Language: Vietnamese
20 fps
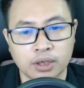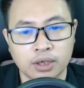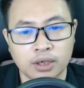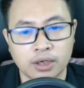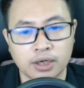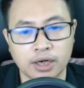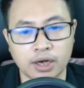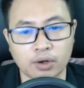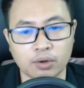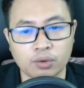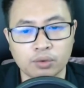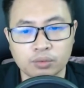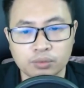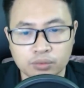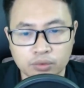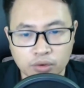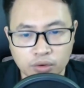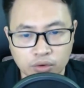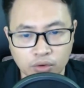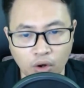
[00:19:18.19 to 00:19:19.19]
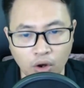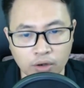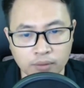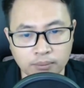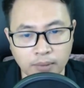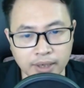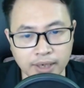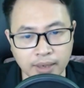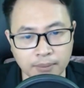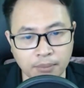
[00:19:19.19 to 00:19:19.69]
Nếu
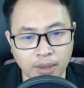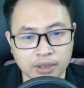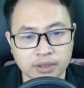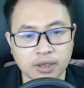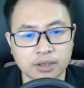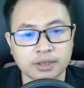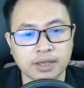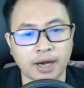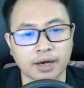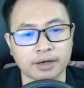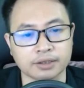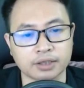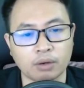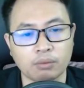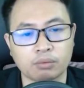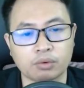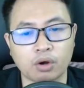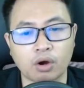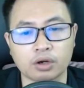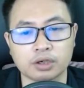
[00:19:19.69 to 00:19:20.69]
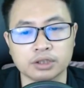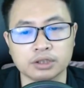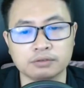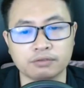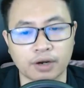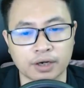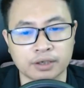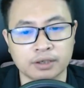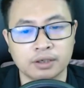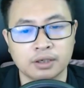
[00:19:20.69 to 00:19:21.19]
con mà để mắt tới thằng nhóc con như
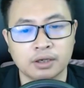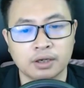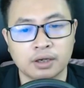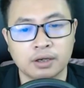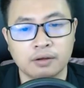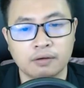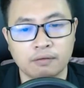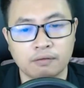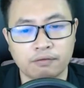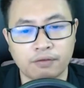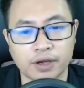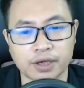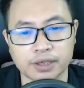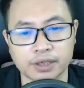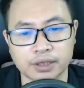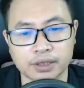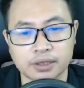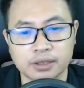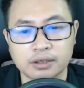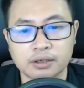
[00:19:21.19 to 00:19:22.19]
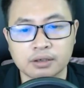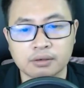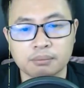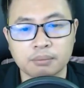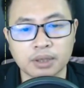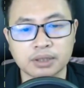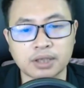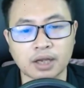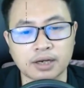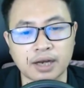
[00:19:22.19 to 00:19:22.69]
vẫn Vậy
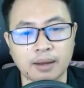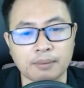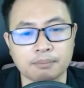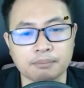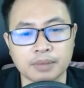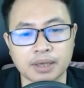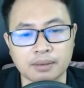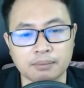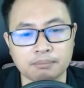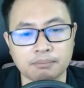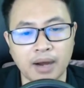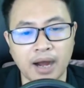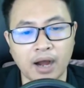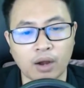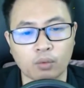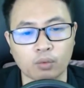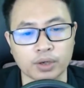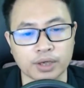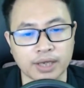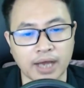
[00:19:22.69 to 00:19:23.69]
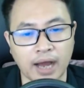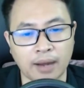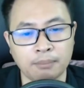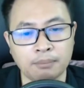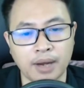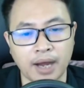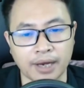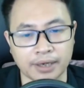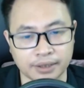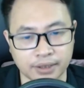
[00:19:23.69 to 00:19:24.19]
mới thật là bị ma quỷ ám
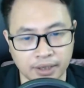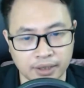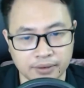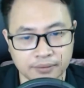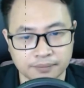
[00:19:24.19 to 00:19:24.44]
ảnh đấy